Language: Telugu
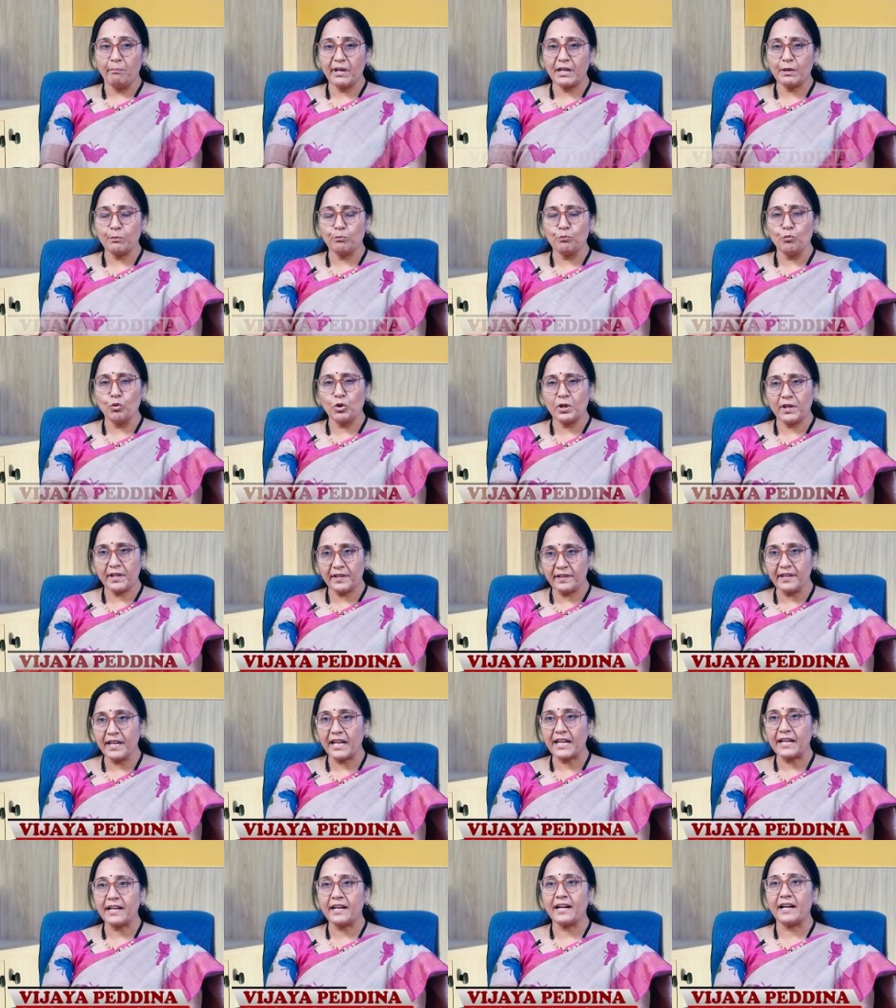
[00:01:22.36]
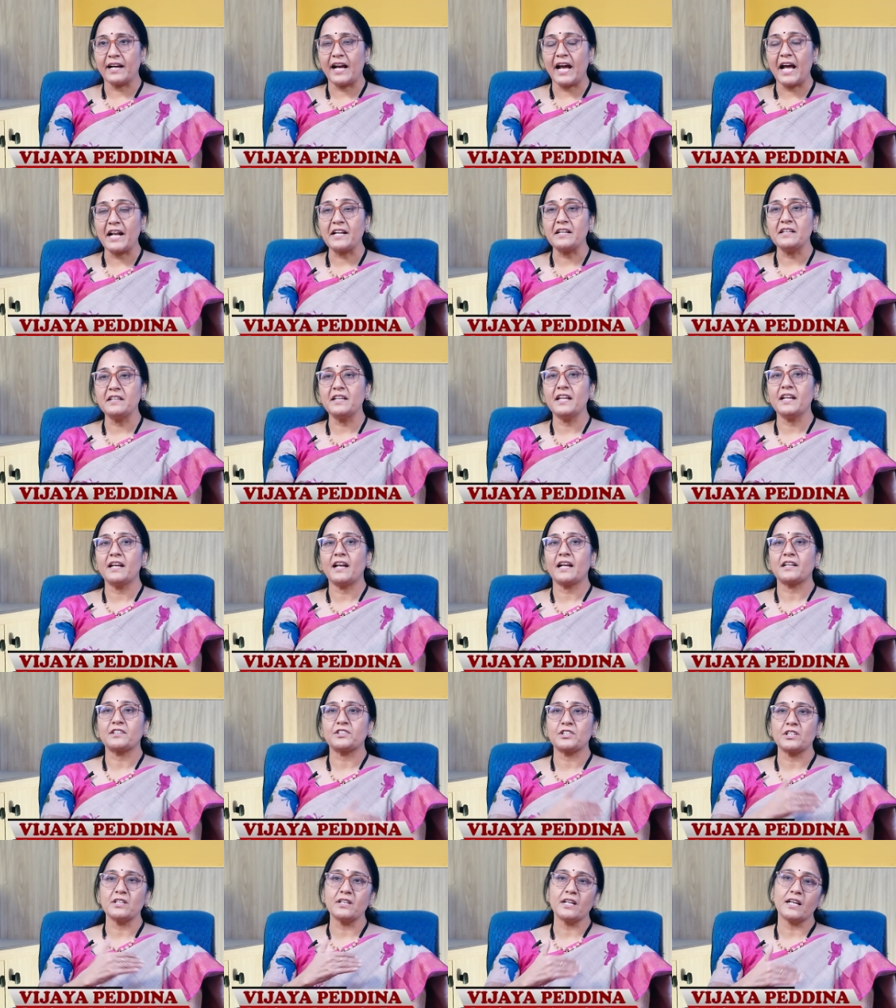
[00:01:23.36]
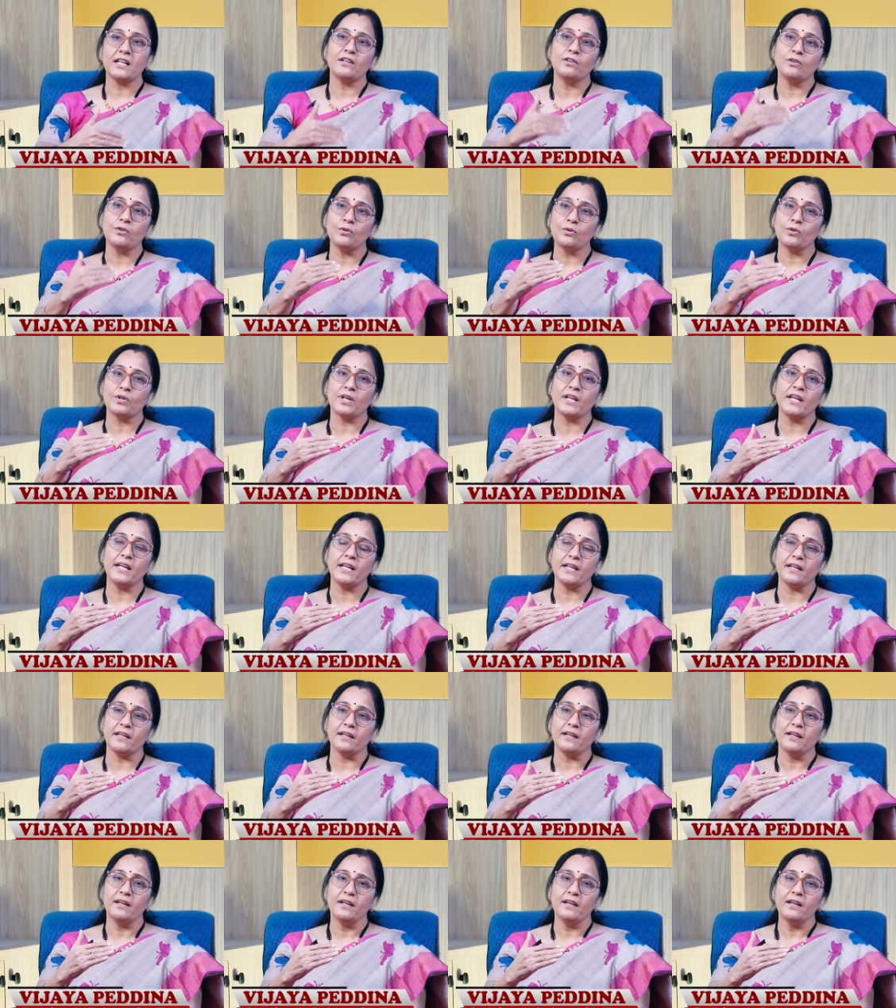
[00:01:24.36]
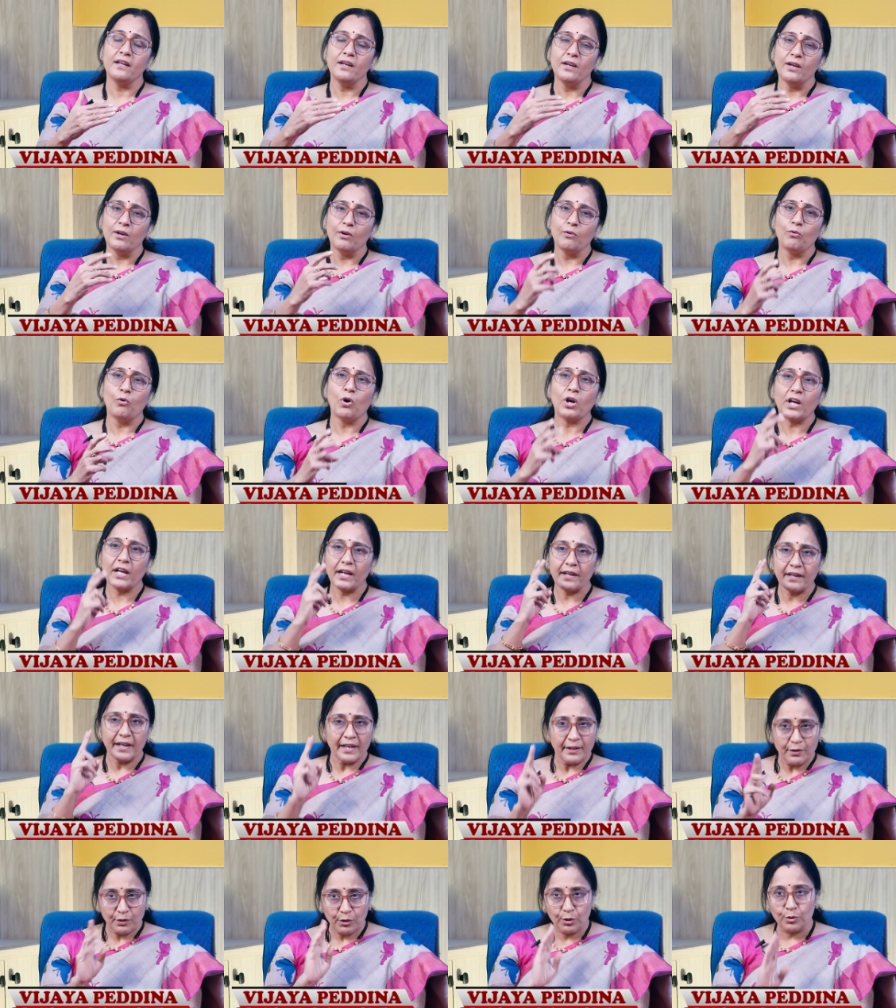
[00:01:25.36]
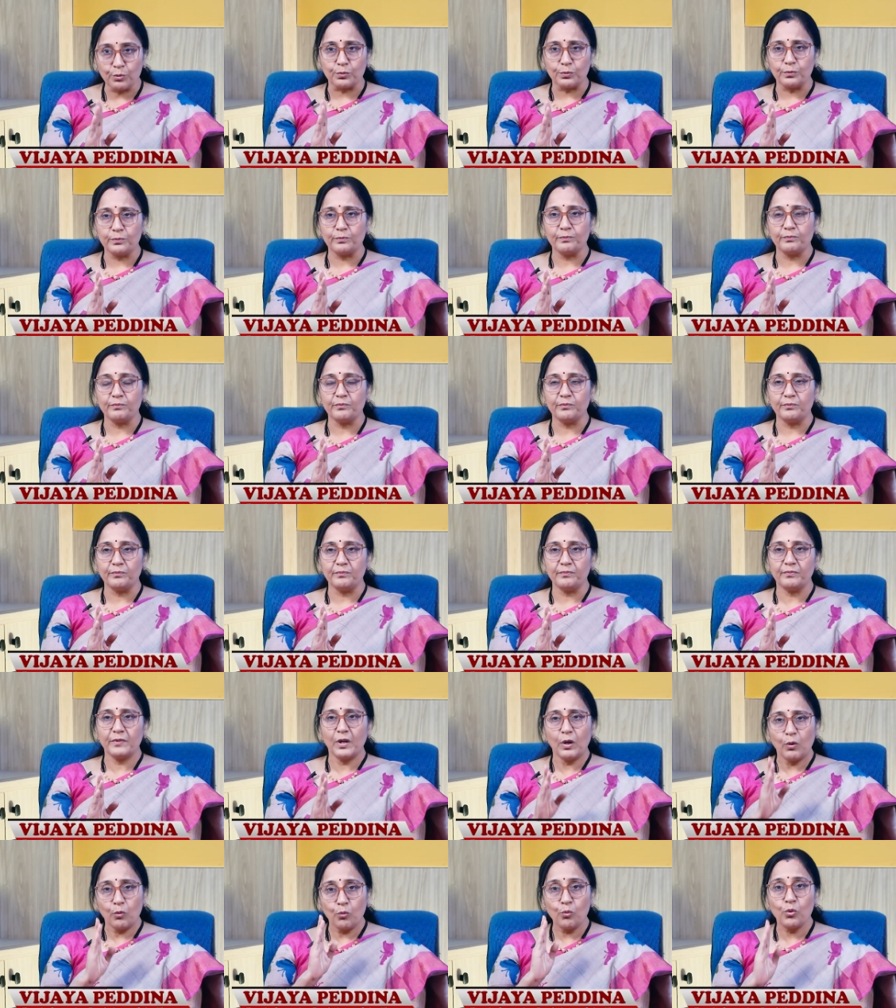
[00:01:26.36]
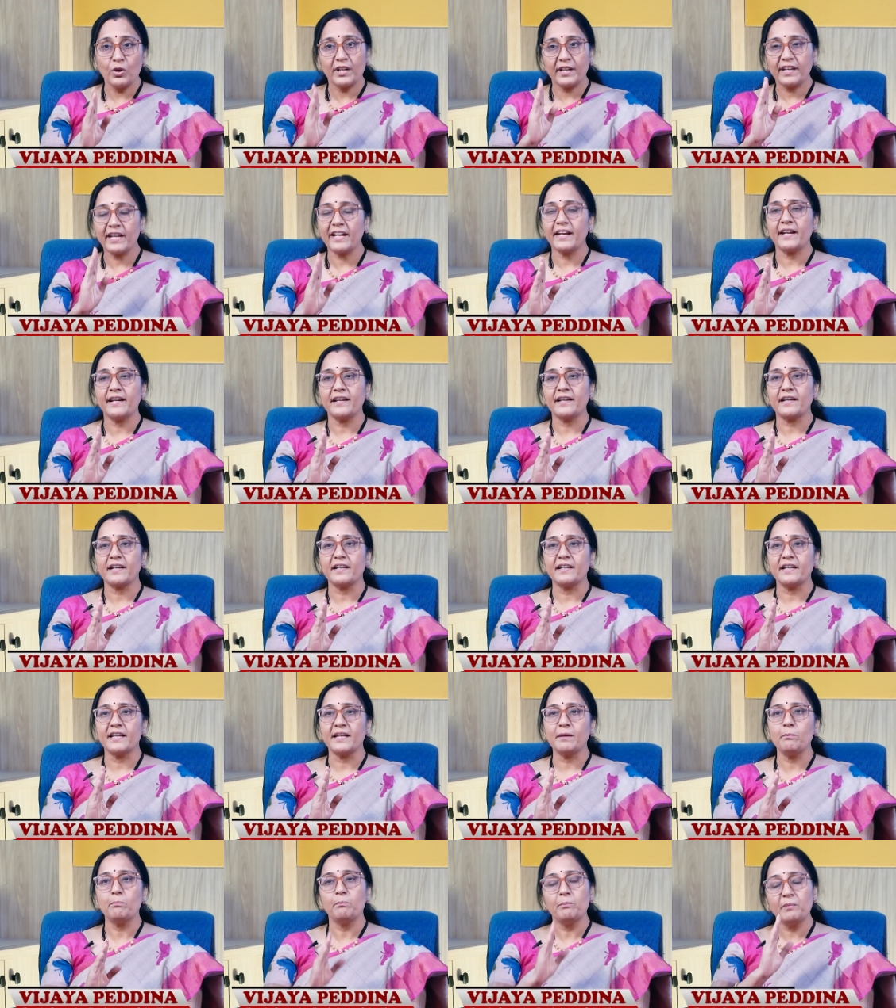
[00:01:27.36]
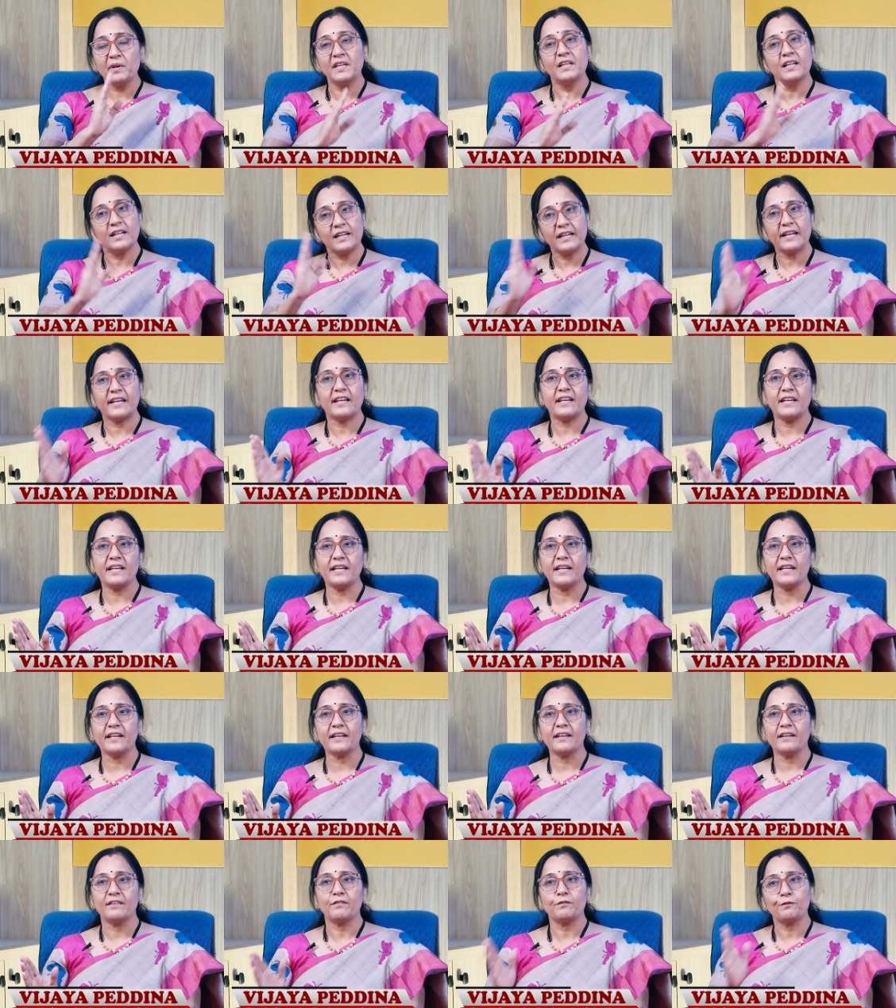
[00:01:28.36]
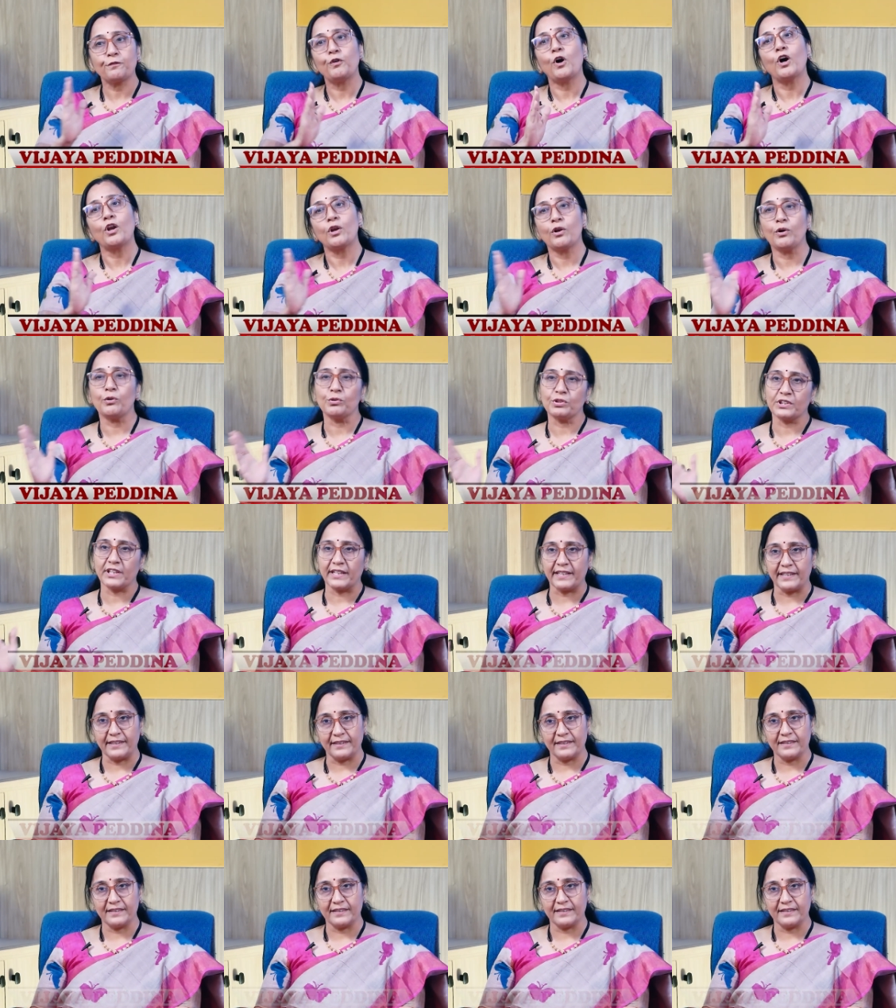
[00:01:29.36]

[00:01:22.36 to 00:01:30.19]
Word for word: బట్ ముఖ్యంగా అన్ని లక్షణాల్లోకి ఒక రెండు ఉంటే ఏంటంటే మిగిలినవి ఫాలో అవుతాయి